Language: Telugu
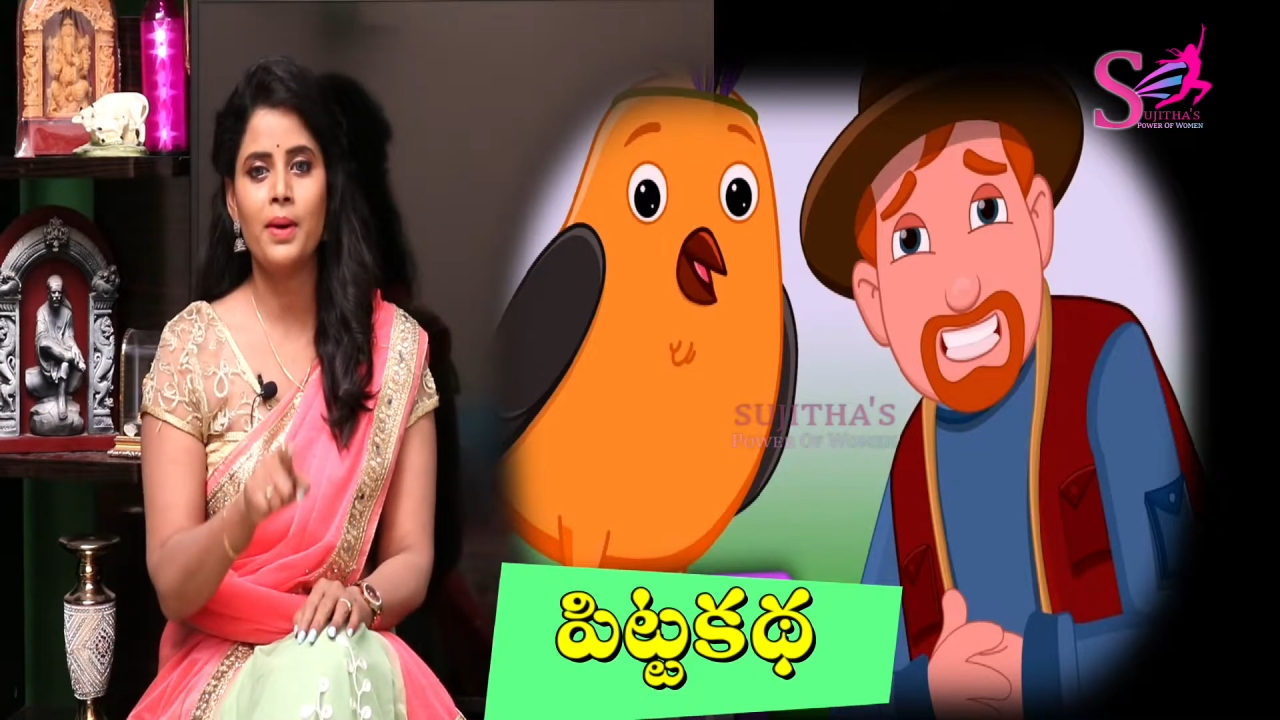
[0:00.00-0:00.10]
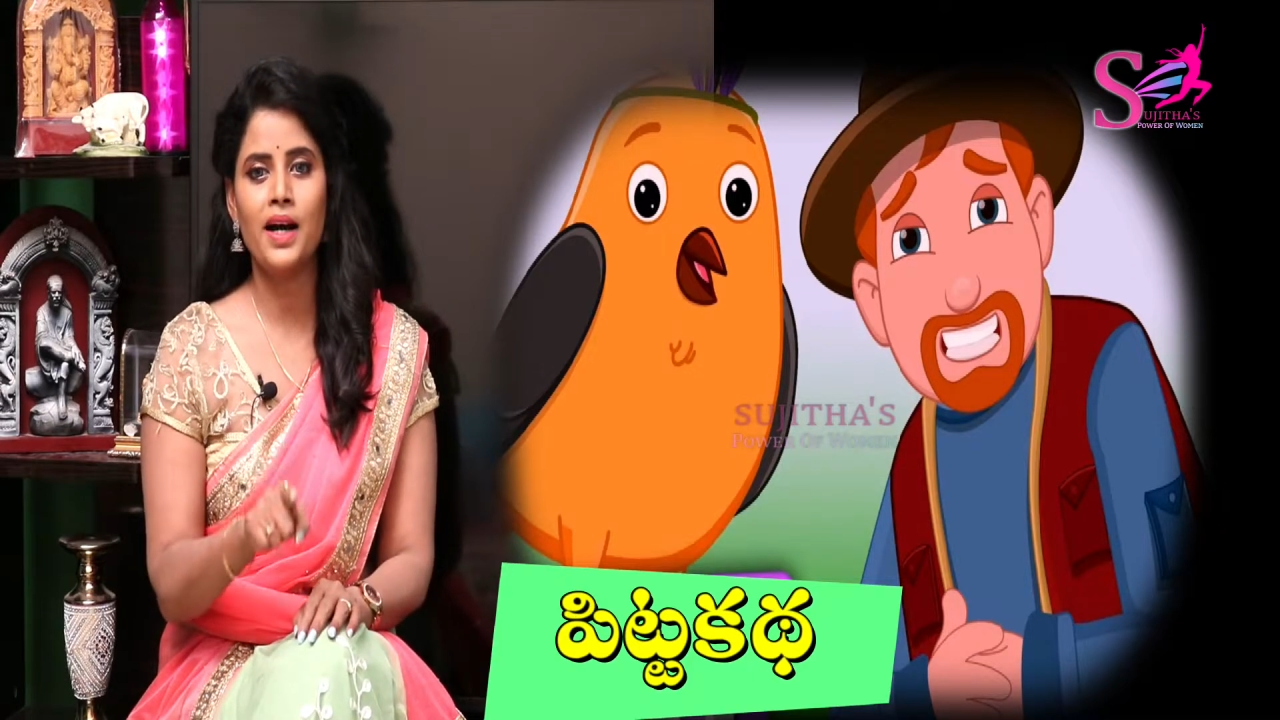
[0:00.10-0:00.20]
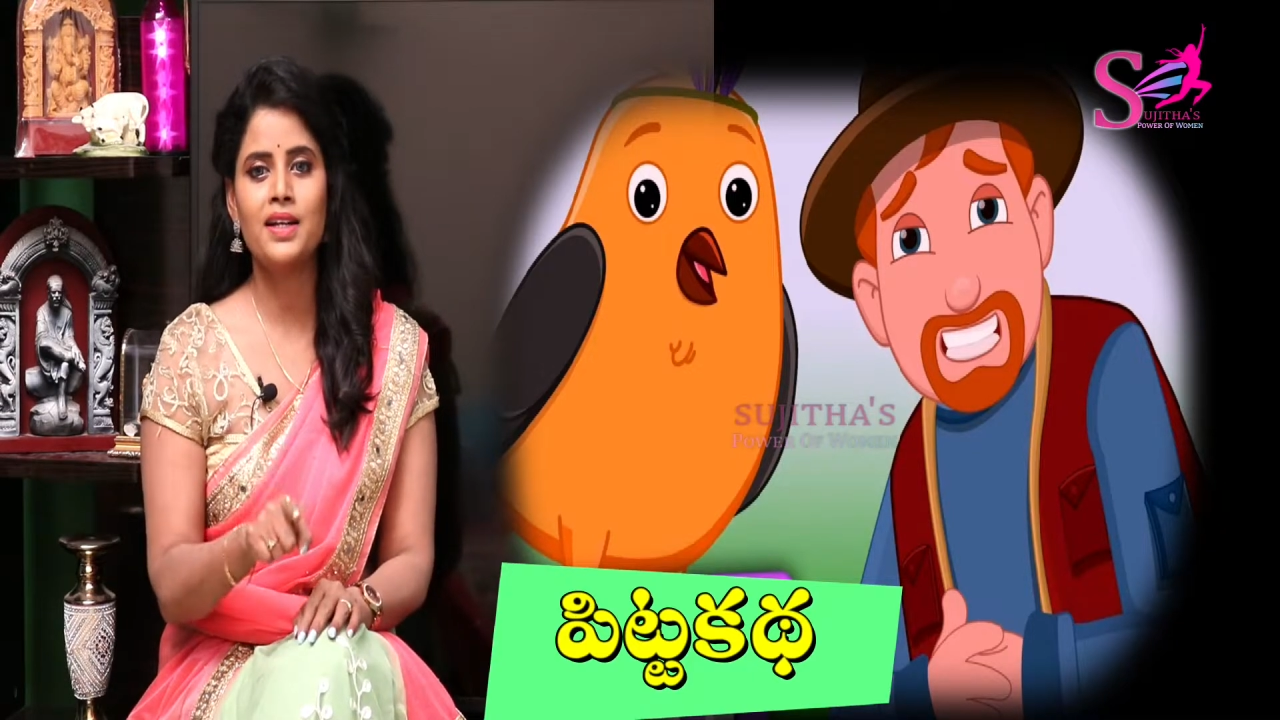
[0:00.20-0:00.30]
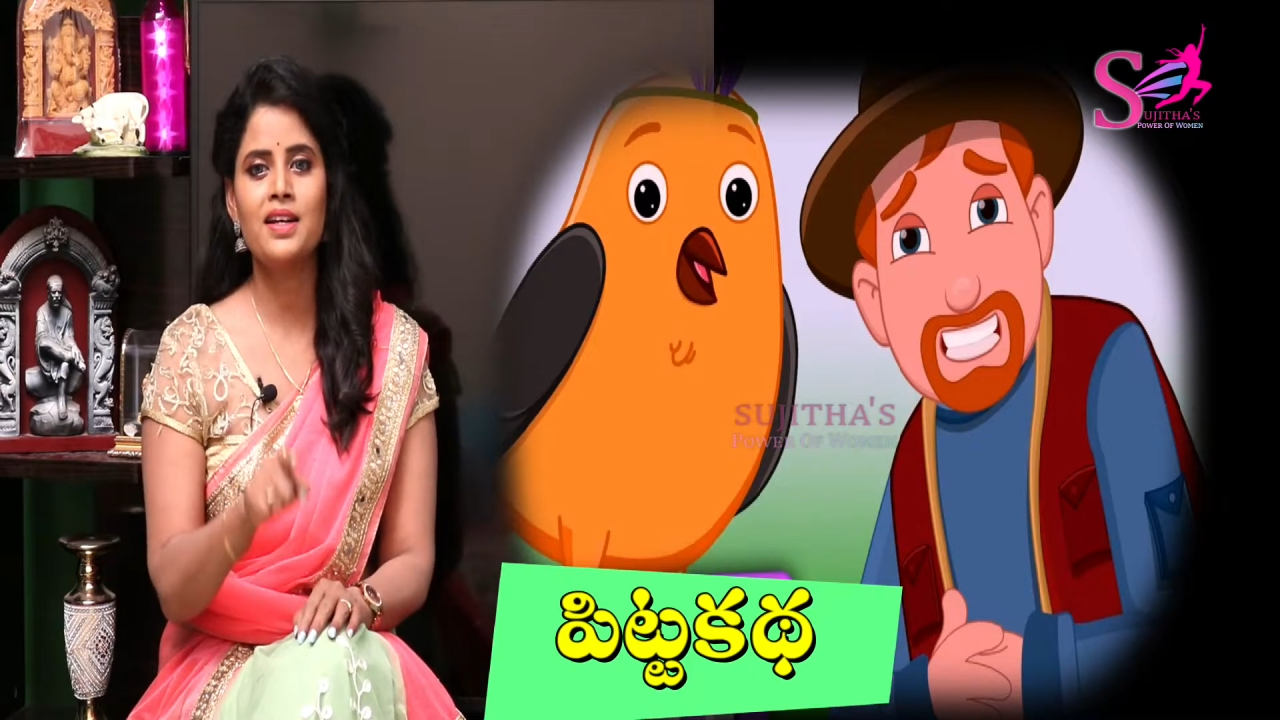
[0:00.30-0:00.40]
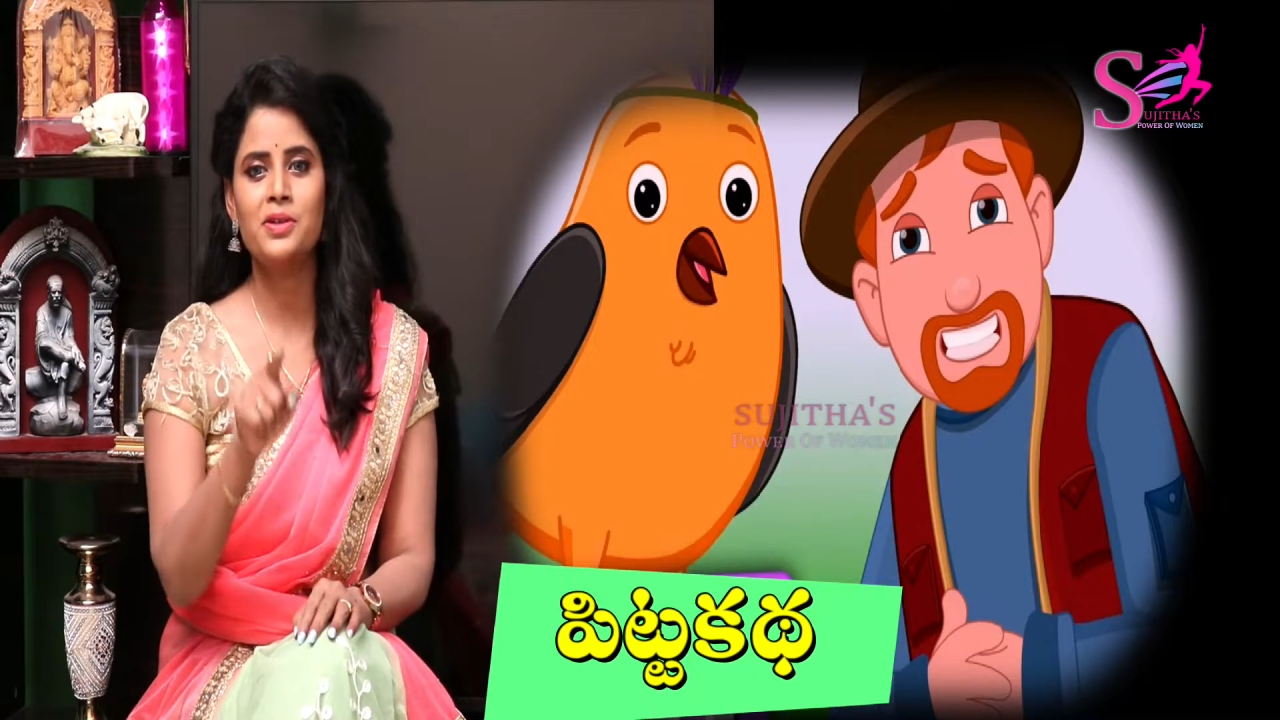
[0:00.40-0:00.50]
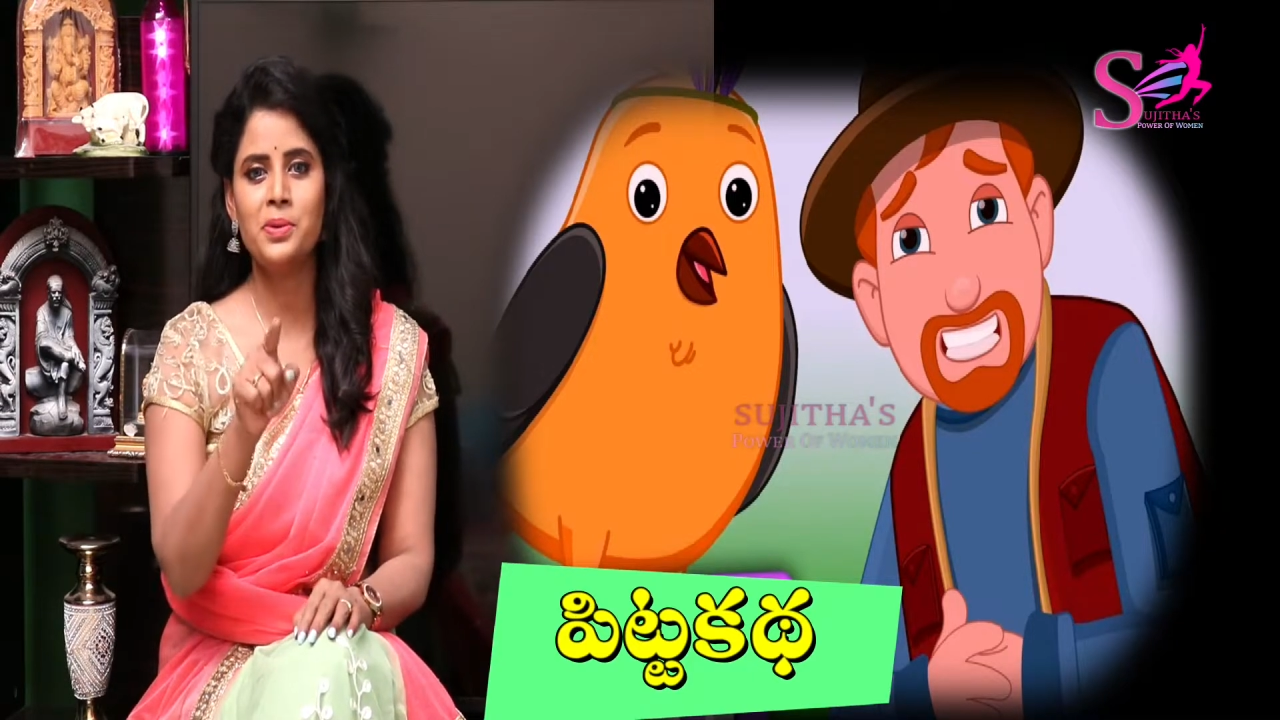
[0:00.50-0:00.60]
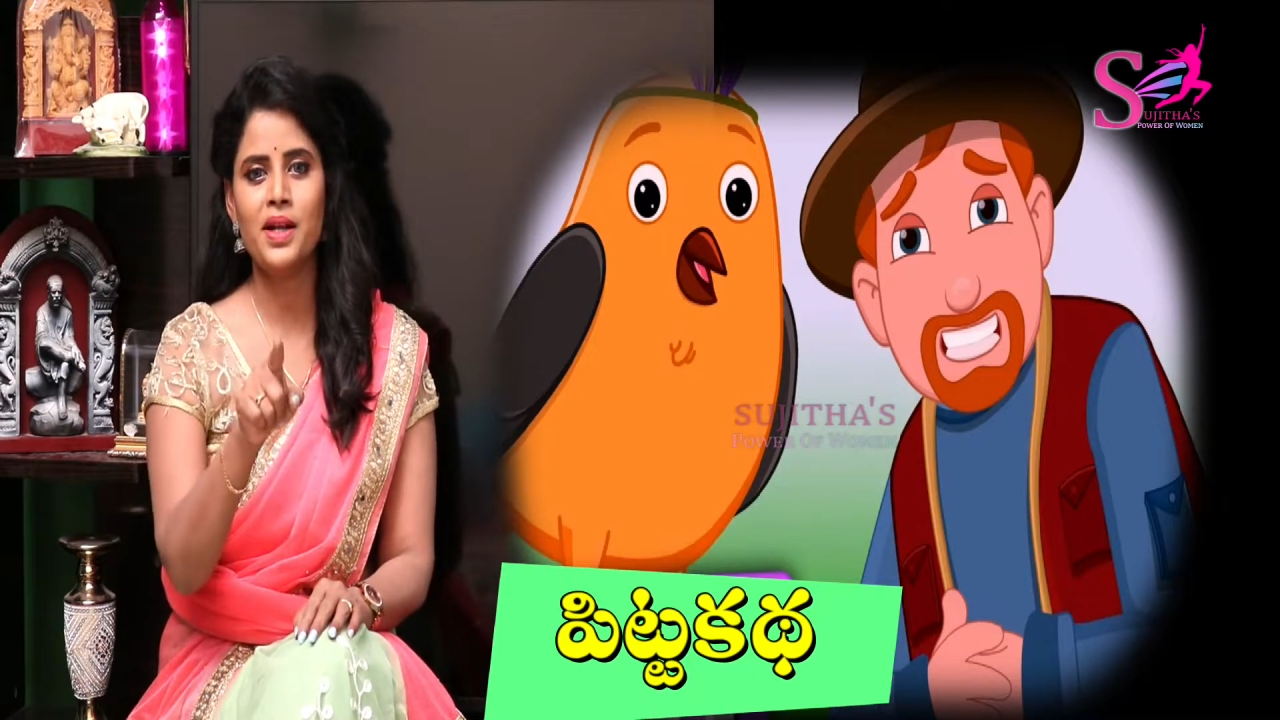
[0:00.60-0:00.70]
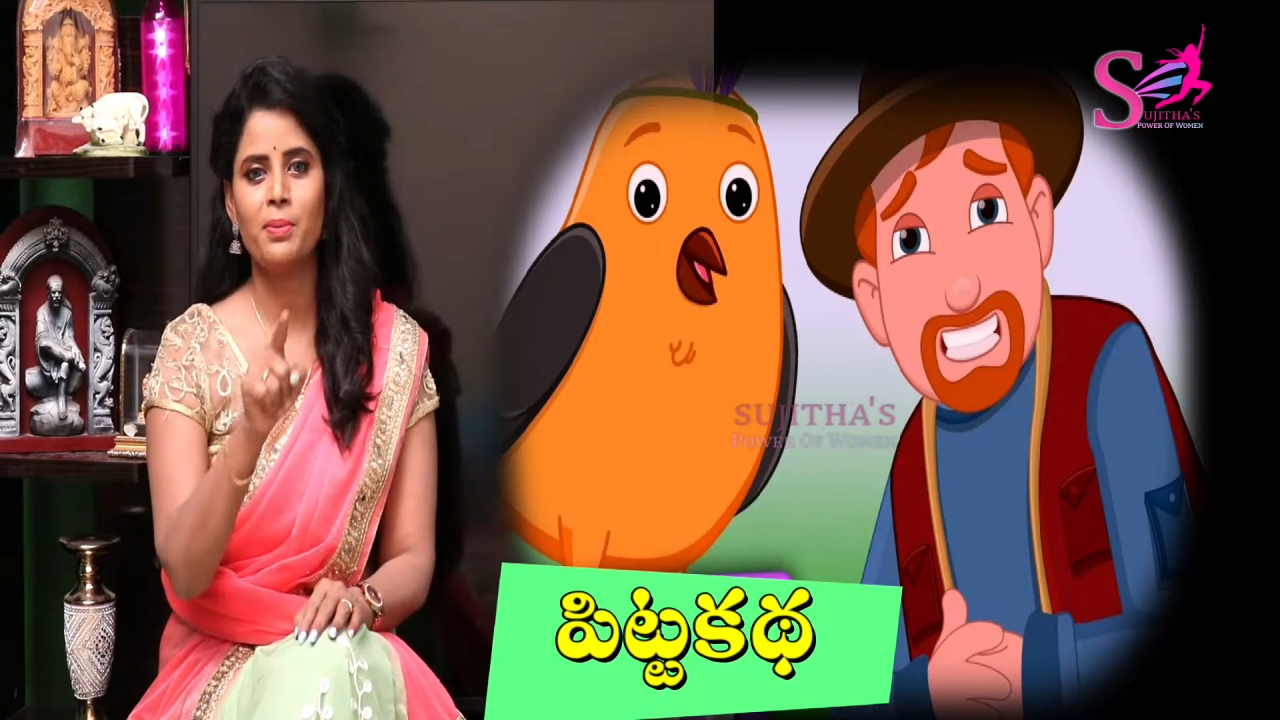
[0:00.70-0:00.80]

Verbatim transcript: మాటలను